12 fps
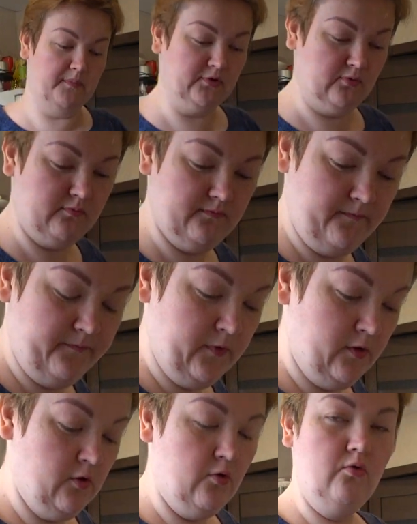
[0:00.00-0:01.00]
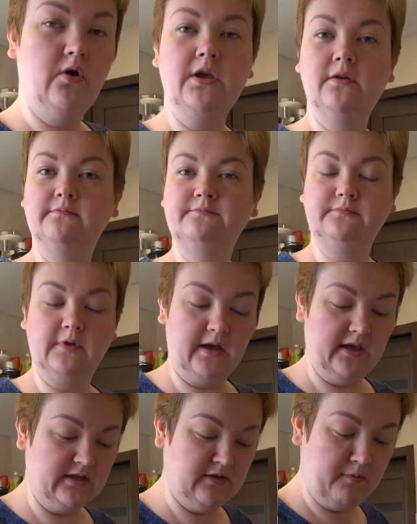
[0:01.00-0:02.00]
потом, ой, а
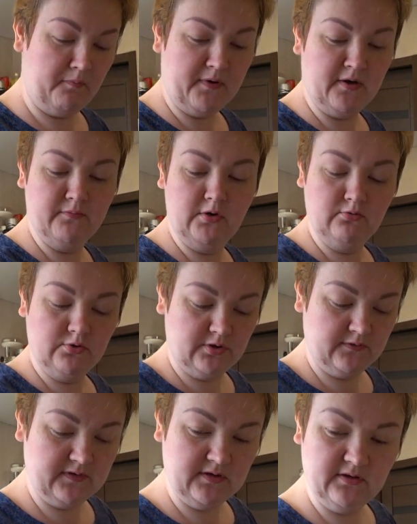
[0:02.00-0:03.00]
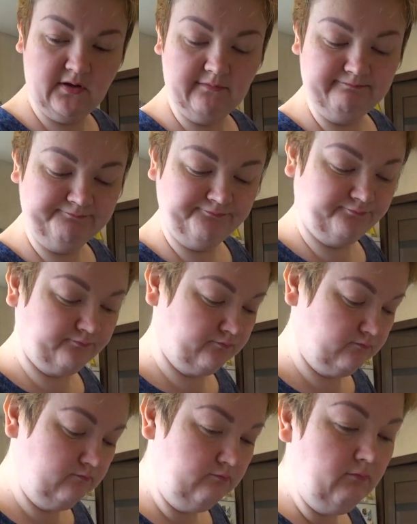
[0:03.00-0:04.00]
я типа похмелюсь и все дела.
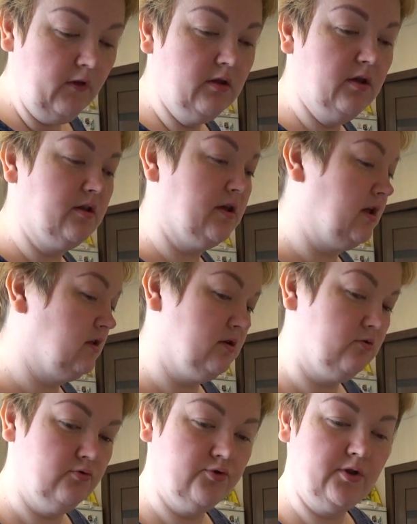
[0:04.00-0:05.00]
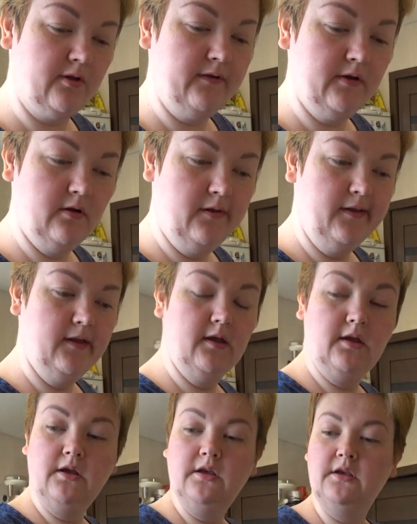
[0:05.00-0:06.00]
Нет, я не такой человек.
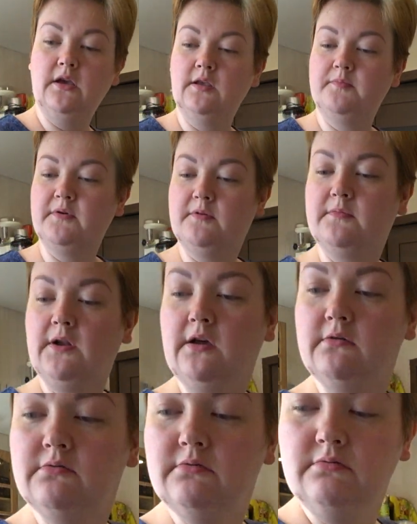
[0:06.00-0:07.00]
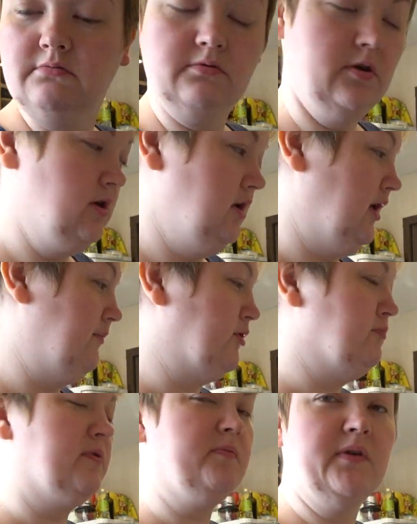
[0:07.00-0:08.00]
Я не похмеляюсь. Я
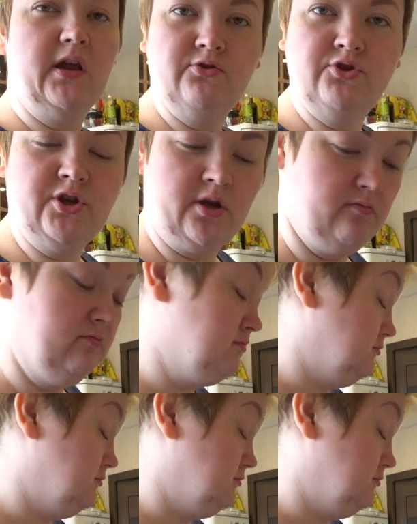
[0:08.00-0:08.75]
потом похмеляюсь чаем.